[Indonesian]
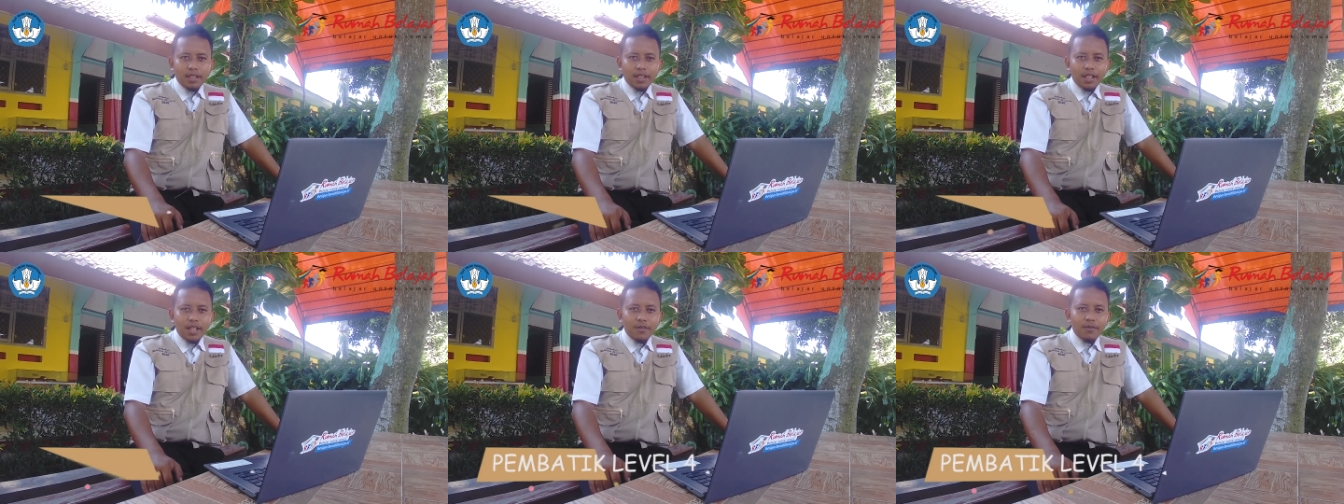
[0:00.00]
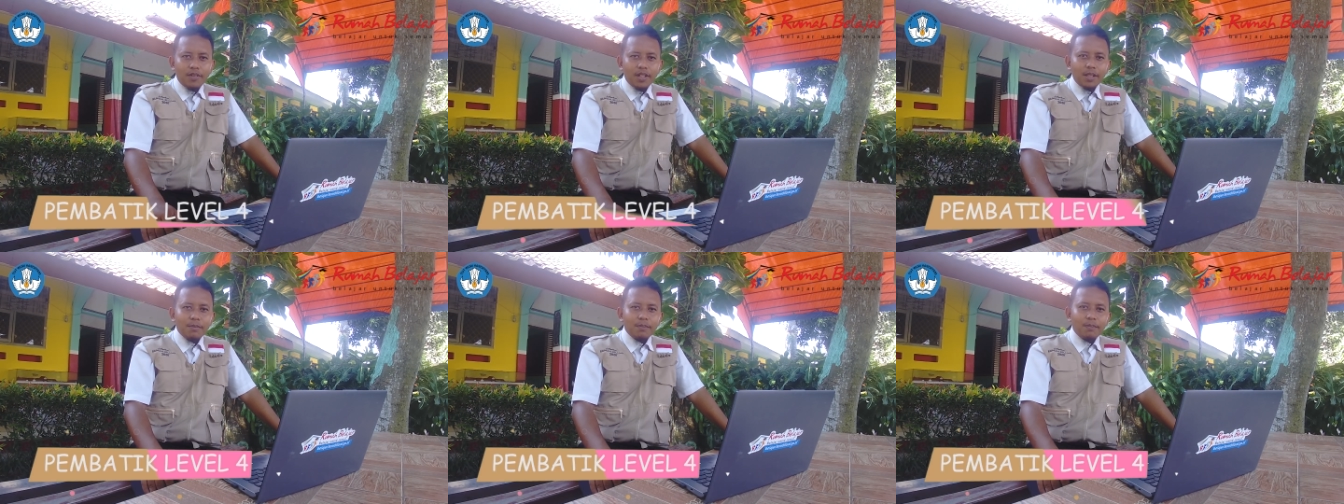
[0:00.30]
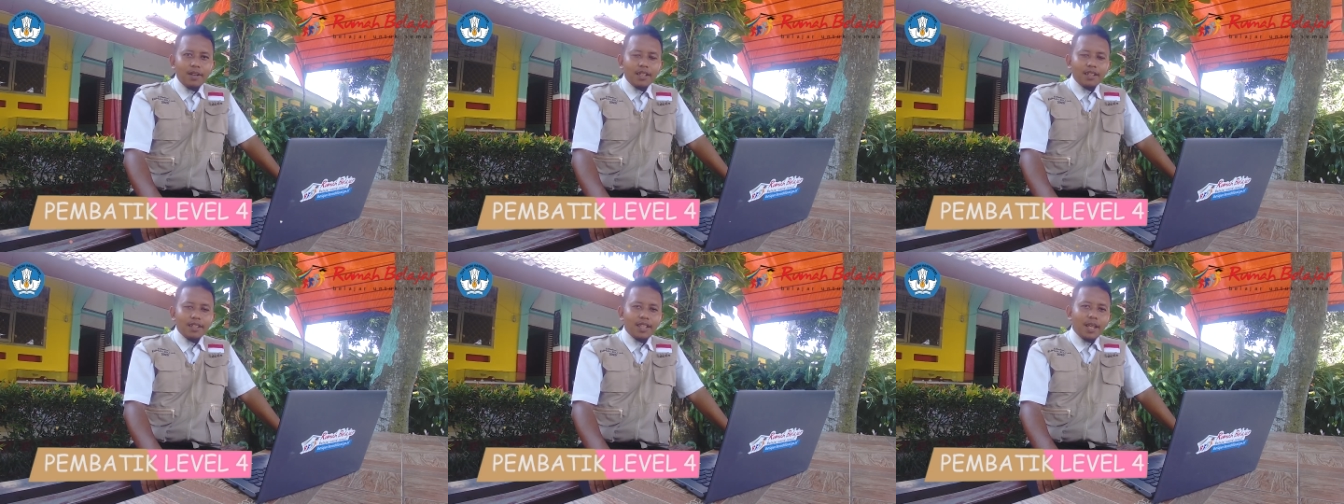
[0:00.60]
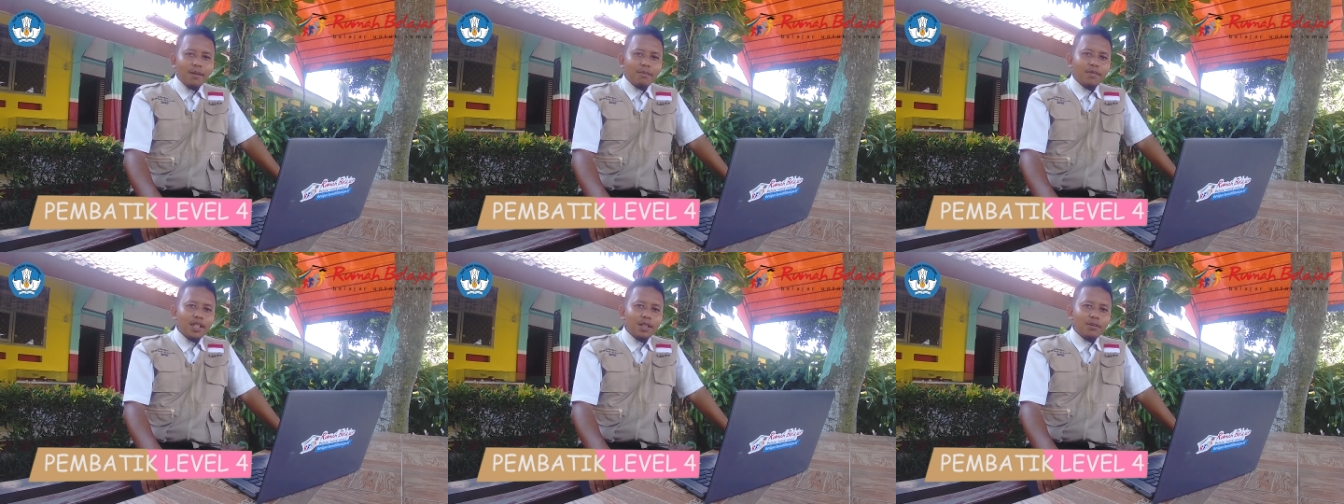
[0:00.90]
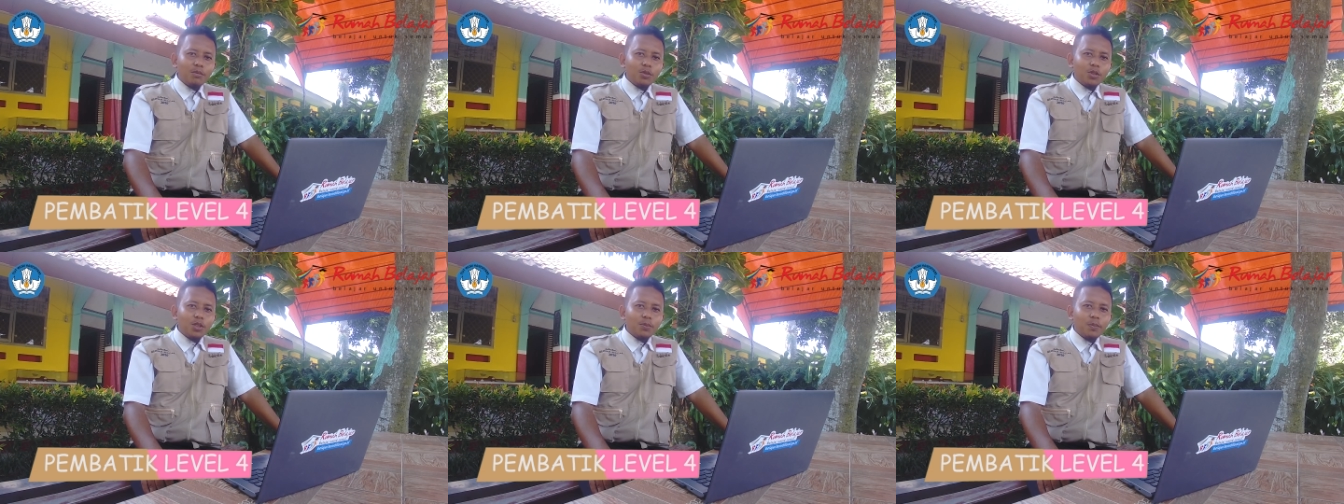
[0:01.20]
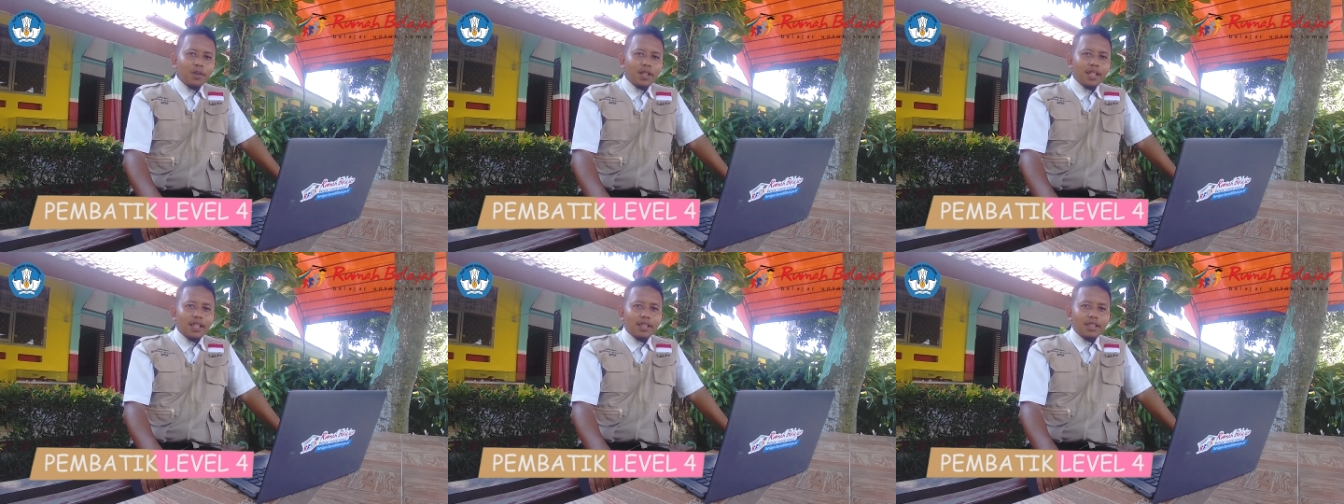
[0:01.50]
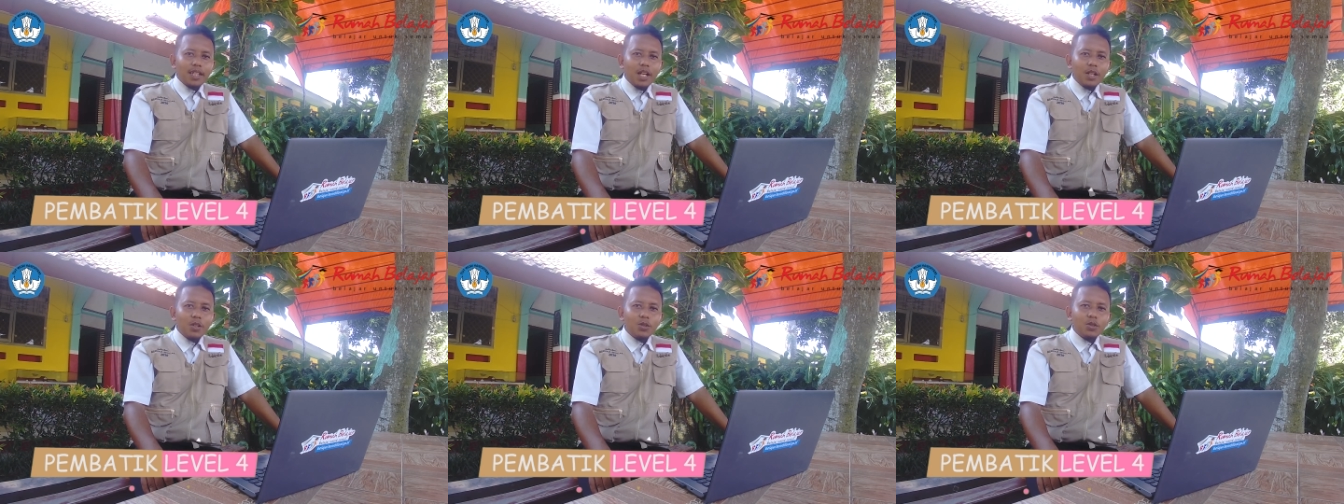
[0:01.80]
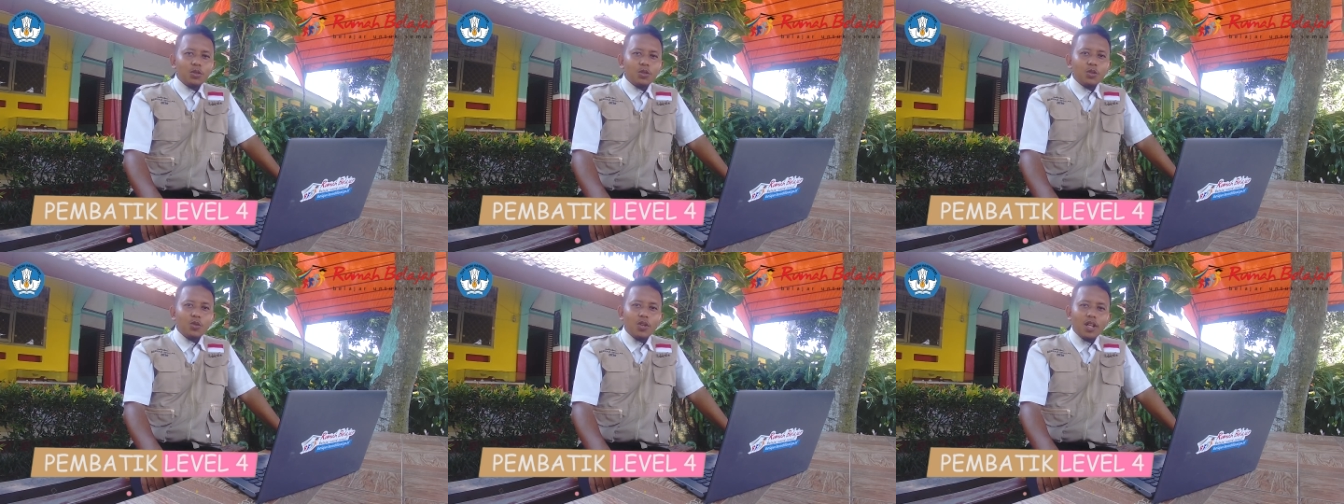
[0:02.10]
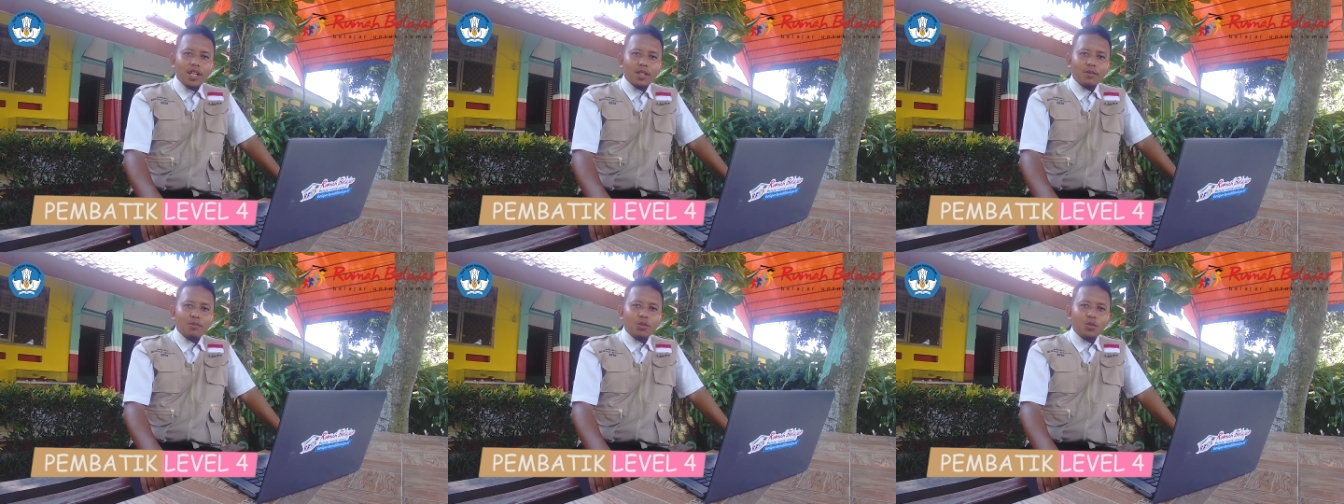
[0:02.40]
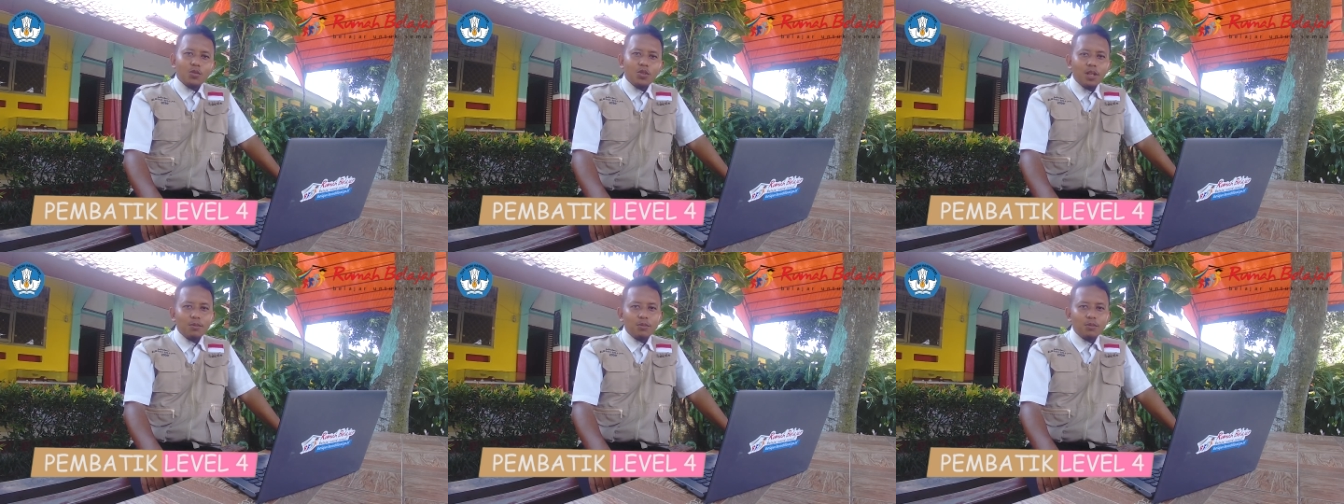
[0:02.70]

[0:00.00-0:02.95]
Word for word: level 4 Kemdikbud pada tahun 2020.